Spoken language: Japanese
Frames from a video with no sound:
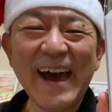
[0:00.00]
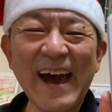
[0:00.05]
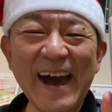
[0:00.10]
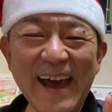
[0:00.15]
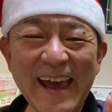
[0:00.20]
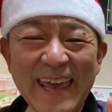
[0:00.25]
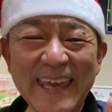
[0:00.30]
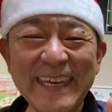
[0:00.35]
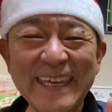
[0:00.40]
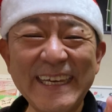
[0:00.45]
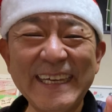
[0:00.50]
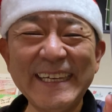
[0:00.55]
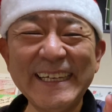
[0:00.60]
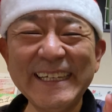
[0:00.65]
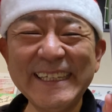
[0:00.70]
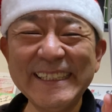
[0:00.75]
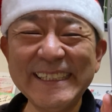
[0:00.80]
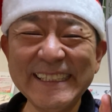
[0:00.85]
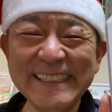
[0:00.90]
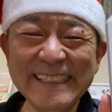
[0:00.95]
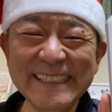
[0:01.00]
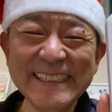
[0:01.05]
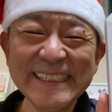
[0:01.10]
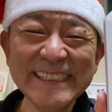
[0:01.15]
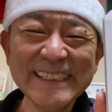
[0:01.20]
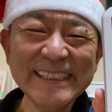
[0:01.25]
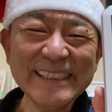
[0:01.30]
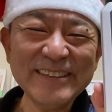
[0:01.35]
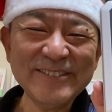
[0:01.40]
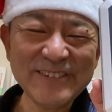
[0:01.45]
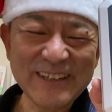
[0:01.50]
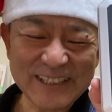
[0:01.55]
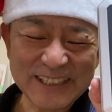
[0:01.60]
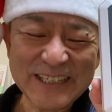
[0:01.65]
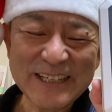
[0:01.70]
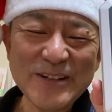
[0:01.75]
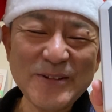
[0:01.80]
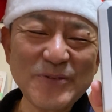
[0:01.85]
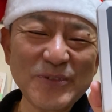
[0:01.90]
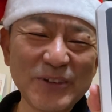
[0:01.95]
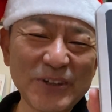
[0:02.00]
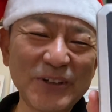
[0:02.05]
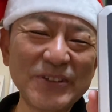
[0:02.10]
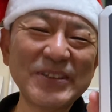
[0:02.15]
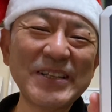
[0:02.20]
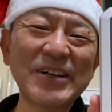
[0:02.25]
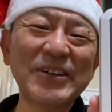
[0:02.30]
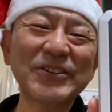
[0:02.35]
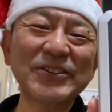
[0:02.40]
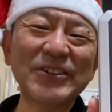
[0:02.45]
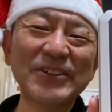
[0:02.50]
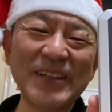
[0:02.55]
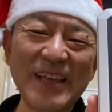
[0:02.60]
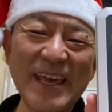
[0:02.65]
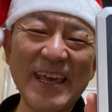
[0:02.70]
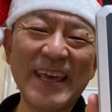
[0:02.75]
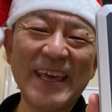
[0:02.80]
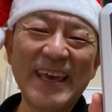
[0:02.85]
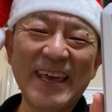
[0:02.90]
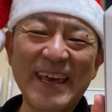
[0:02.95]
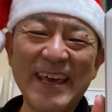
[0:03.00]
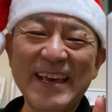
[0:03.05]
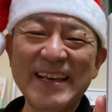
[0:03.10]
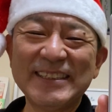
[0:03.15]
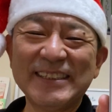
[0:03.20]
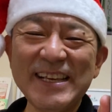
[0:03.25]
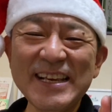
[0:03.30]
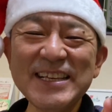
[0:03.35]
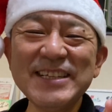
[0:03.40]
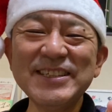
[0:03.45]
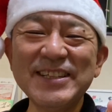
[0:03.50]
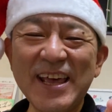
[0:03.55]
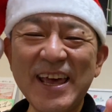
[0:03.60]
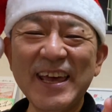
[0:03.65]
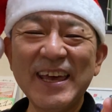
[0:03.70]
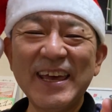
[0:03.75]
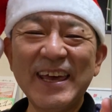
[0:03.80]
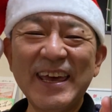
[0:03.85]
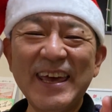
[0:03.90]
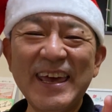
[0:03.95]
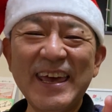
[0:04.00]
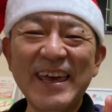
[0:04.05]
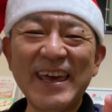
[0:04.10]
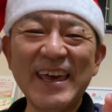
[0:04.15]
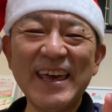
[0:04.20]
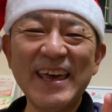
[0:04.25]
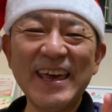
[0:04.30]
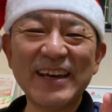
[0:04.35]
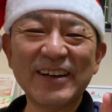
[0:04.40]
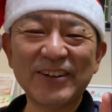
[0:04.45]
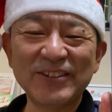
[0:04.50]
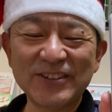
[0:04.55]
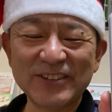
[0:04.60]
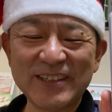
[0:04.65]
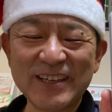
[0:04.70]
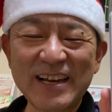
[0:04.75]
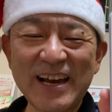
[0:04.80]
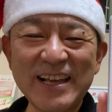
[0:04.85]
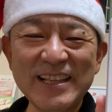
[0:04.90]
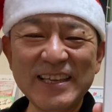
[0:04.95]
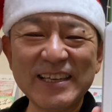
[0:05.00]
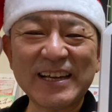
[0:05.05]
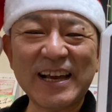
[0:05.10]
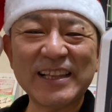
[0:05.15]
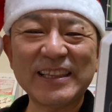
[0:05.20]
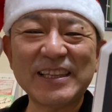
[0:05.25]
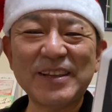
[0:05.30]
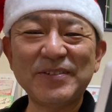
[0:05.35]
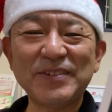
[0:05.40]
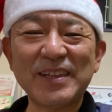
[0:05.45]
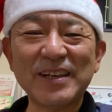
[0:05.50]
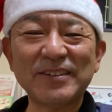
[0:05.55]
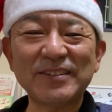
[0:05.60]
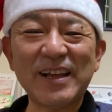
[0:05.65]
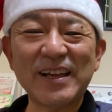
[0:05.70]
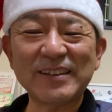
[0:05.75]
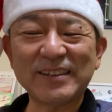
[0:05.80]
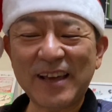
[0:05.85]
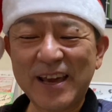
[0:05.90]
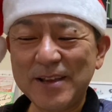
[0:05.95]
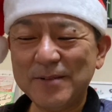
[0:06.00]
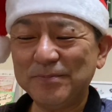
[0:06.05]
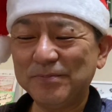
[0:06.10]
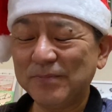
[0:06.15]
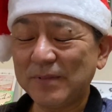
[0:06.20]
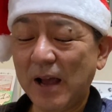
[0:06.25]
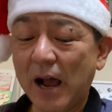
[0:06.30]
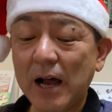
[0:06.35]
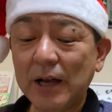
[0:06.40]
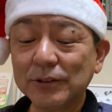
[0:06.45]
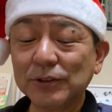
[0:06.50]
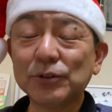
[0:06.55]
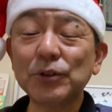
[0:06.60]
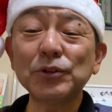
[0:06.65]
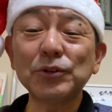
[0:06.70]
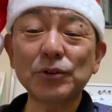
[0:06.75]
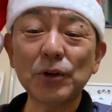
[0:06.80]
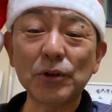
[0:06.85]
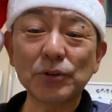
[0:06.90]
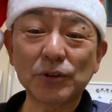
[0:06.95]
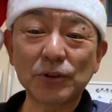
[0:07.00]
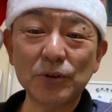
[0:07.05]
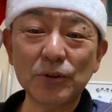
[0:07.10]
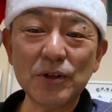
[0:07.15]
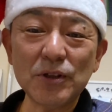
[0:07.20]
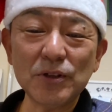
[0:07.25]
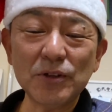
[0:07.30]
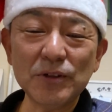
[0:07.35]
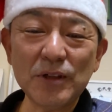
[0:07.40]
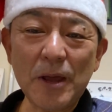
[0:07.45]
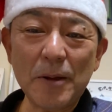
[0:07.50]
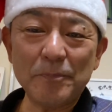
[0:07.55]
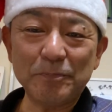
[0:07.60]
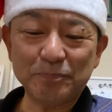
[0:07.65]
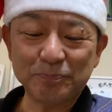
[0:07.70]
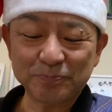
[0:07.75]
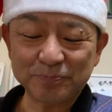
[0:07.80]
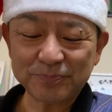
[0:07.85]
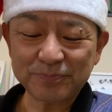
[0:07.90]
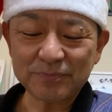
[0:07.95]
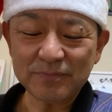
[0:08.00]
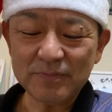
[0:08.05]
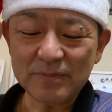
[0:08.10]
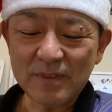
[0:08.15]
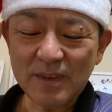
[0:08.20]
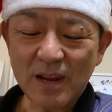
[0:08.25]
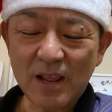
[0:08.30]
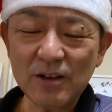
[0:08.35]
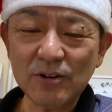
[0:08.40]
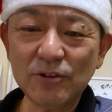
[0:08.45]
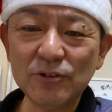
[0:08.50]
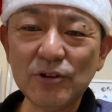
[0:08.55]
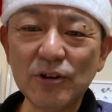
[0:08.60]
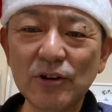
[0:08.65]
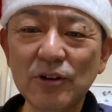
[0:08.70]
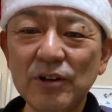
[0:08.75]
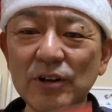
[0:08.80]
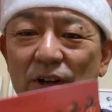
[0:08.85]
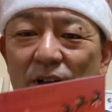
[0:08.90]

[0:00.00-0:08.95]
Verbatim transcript: はい。まあそんなことで、えー、ぜひね、えー、この機会に買ってみてください。あ、そうそう、それとね、この、